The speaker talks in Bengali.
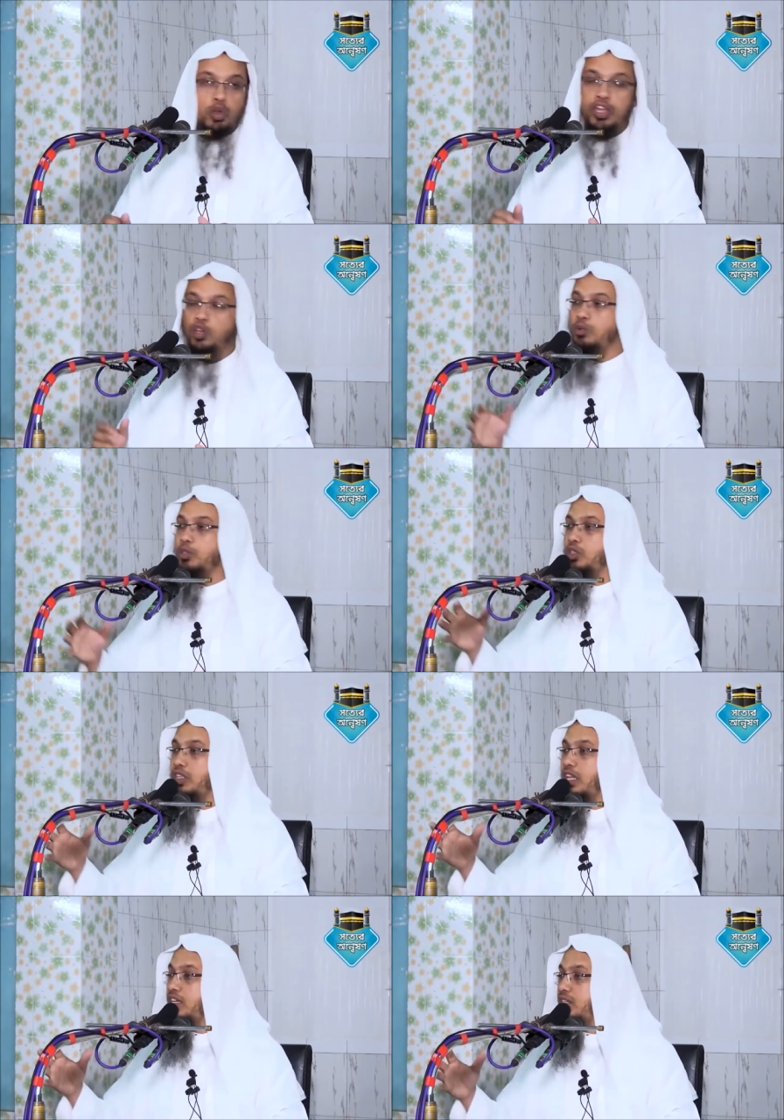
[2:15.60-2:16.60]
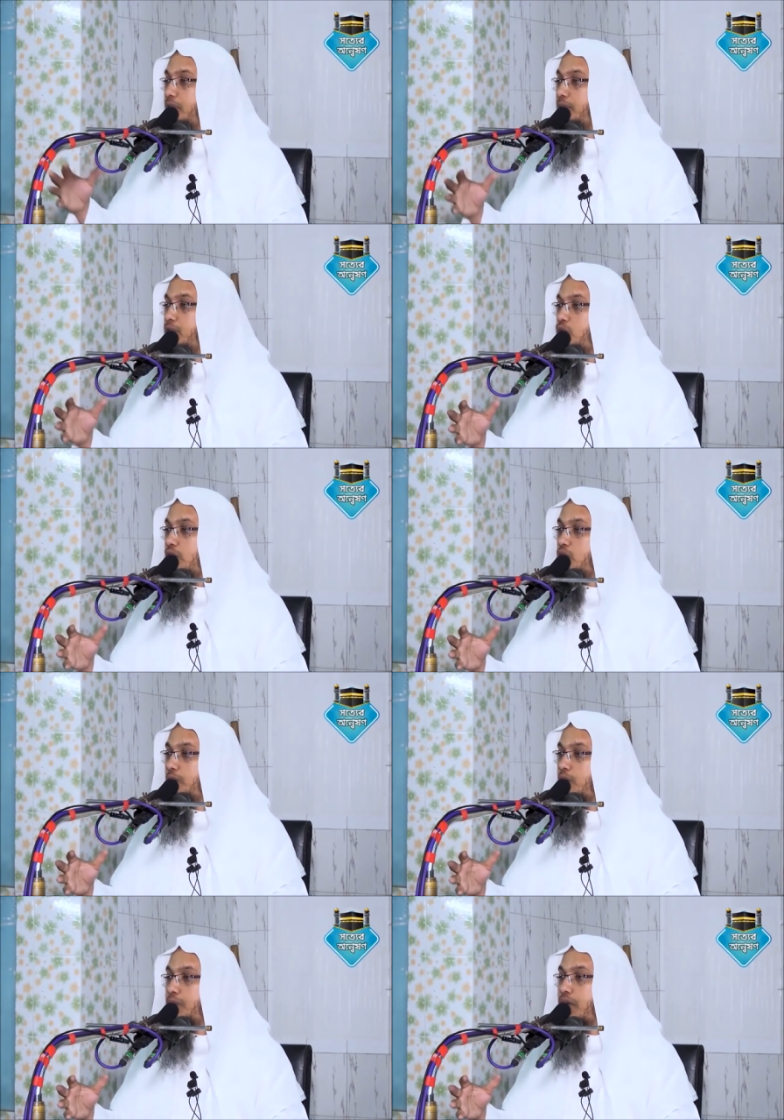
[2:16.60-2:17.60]
ড্রয়িং রুমে যদি তারা এসে প্রবেশ করে
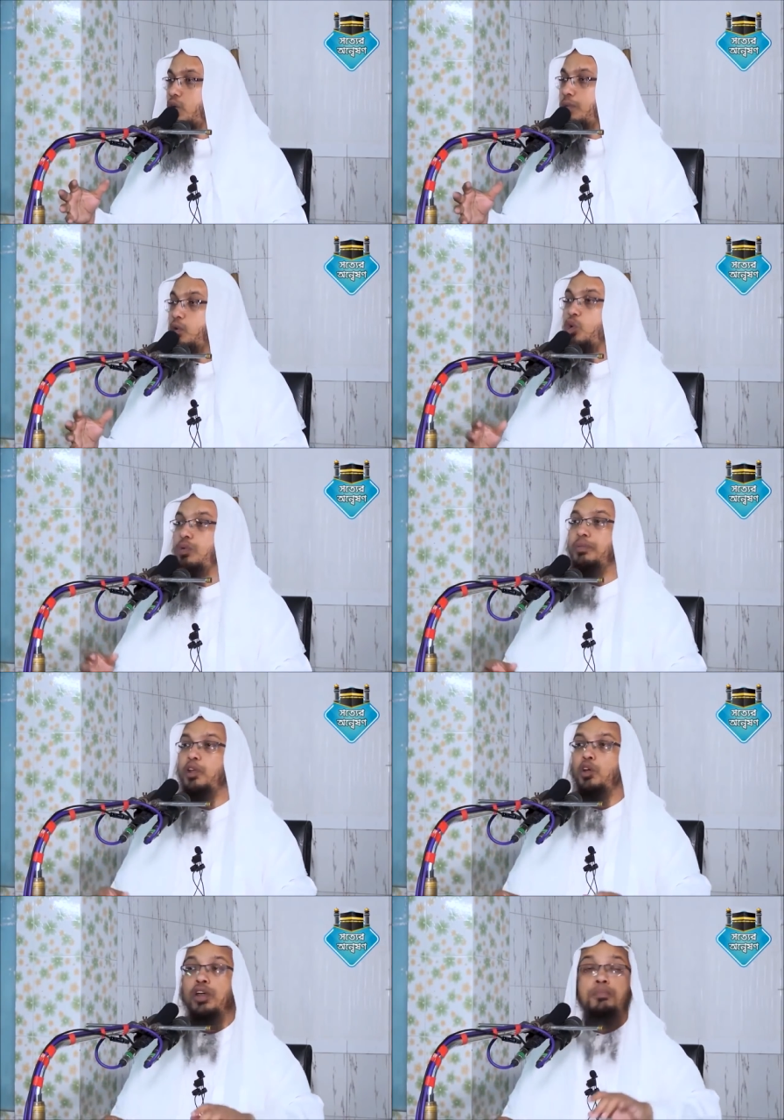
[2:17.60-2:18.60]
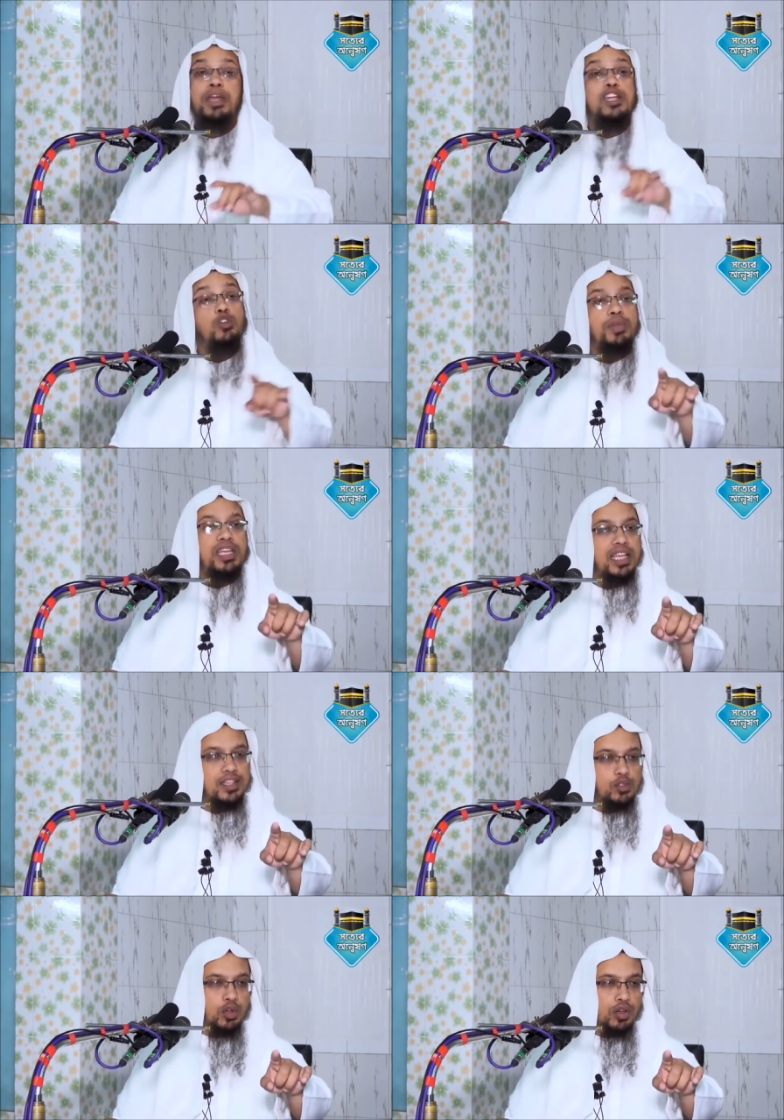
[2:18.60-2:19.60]
তোমার উপর আক্রমণ করবে মনে হয় বেডরুমে
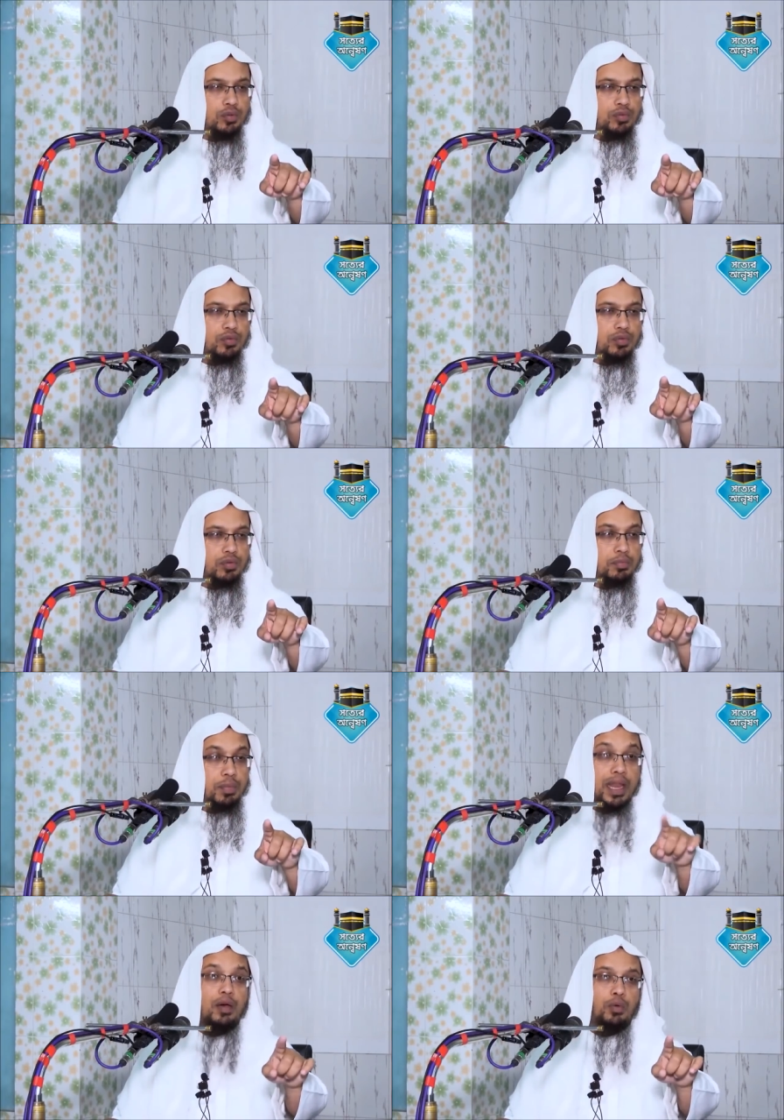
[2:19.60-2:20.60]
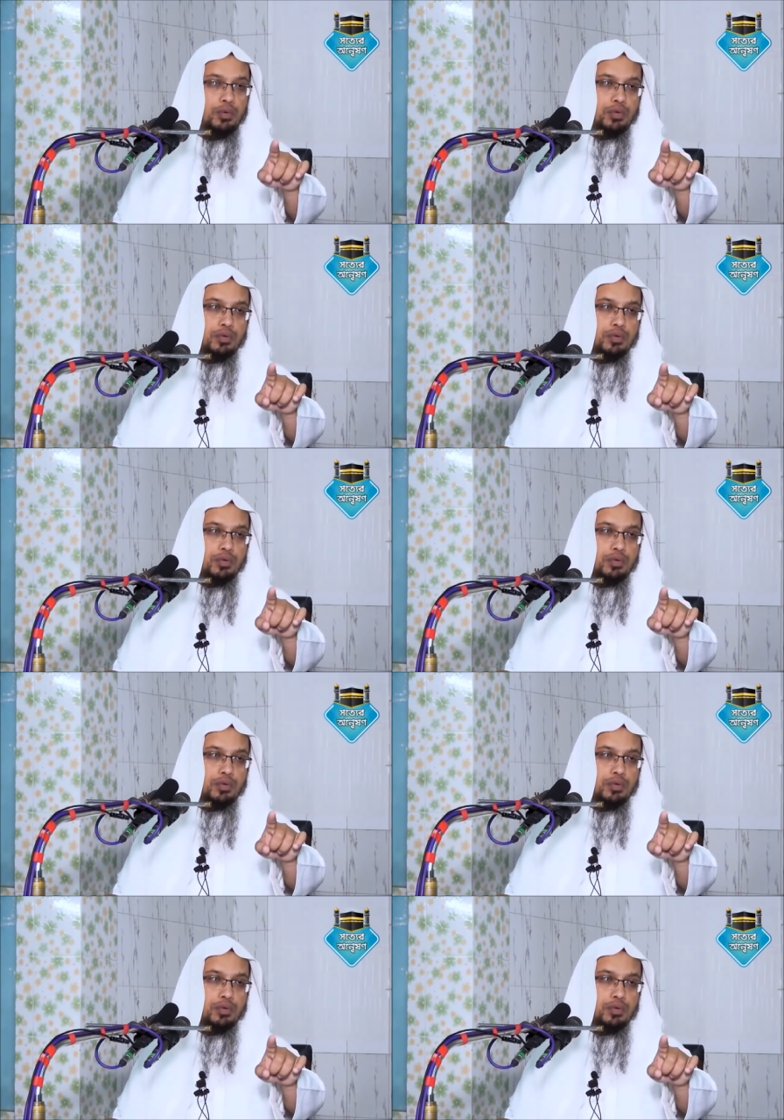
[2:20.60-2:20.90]
গিয়ে আশ্রয় নাও পালাও